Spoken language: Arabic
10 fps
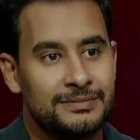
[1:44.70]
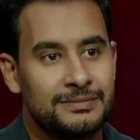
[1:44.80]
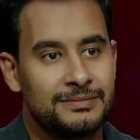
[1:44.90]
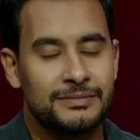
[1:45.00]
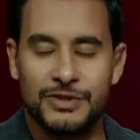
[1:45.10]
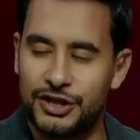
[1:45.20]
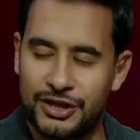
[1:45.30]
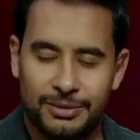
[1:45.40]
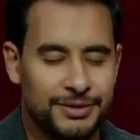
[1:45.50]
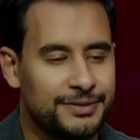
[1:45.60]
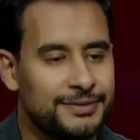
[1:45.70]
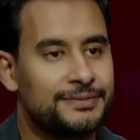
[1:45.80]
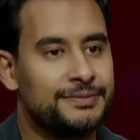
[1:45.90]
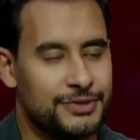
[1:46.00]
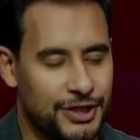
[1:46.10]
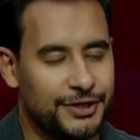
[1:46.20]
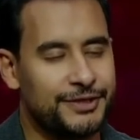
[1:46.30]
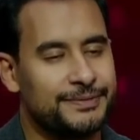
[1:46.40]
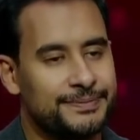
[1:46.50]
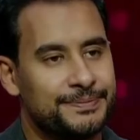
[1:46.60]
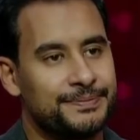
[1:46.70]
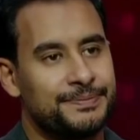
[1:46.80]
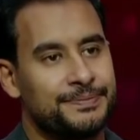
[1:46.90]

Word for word: تدير الكوره في نعم مصر مش هينفع صحيح ناس